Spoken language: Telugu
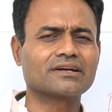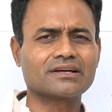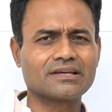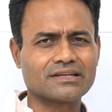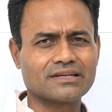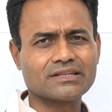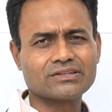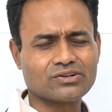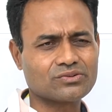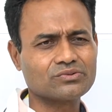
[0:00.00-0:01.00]
రకాలు
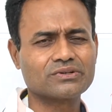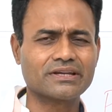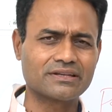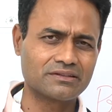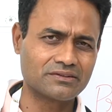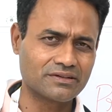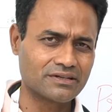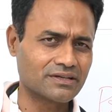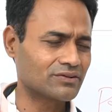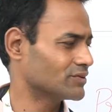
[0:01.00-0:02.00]
తక్కువ ఖరీదు
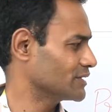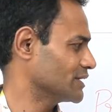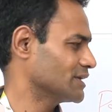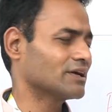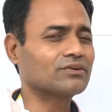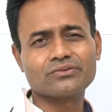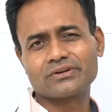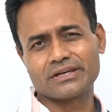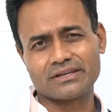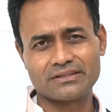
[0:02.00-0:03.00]
ఉంటాయి కొన్ని ఎక్కువ
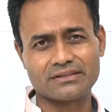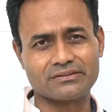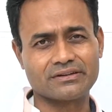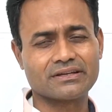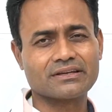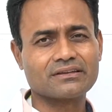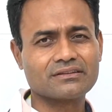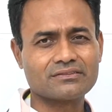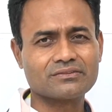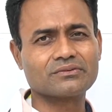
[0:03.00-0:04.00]
ఖరీదు ఉంటాయి
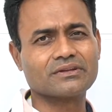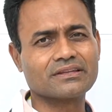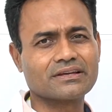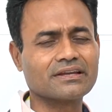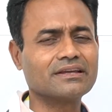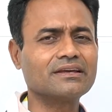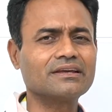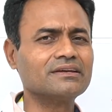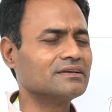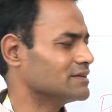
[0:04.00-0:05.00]
సో అందుకని
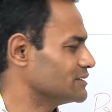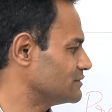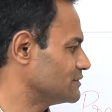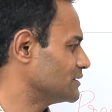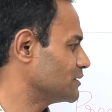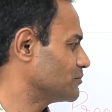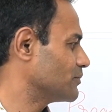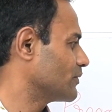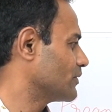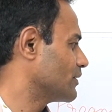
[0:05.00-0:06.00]
చీప్